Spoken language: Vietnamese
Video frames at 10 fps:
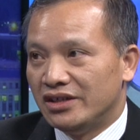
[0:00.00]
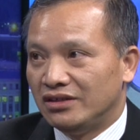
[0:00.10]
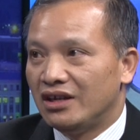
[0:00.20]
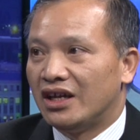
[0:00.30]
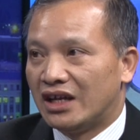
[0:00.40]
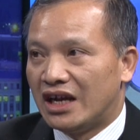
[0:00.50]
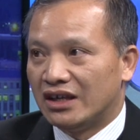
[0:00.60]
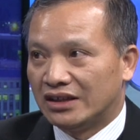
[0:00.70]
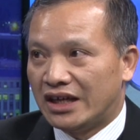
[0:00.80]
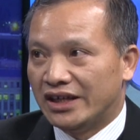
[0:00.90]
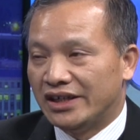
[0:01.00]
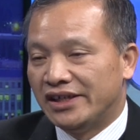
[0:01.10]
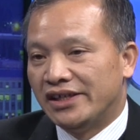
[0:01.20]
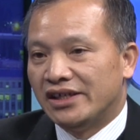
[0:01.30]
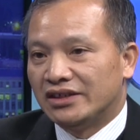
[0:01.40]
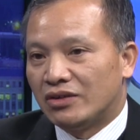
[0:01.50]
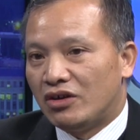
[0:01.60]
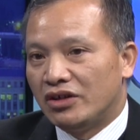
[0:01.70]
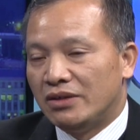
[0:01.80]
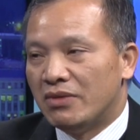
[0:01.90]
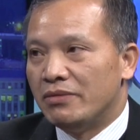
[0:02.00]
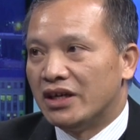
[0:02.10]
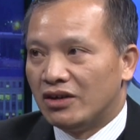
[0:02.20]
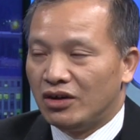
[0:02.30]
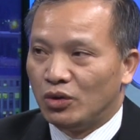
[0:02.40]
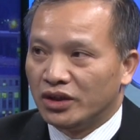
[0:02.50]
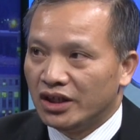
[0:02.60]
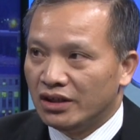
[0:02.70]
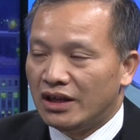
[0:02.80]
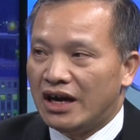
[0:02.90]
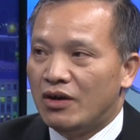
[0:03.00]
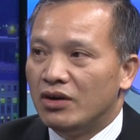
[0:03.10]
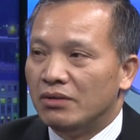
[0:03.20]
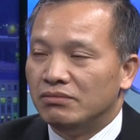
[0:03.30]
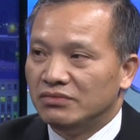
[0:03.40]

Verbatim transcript: rất là nặng tay sau đó đến bờ biển họ lột hết áo ấm